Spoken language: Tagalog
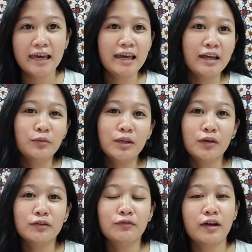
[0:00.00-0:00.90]
And
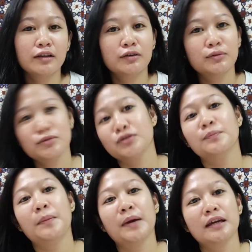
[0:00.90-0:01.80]
without a further ado, so
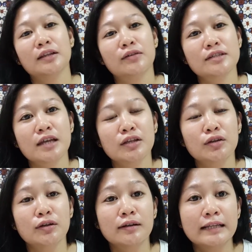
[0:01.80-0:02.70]
ipapakita ko na sa inyo
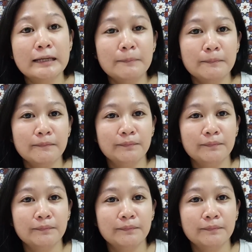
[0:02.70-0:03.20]
yung clip.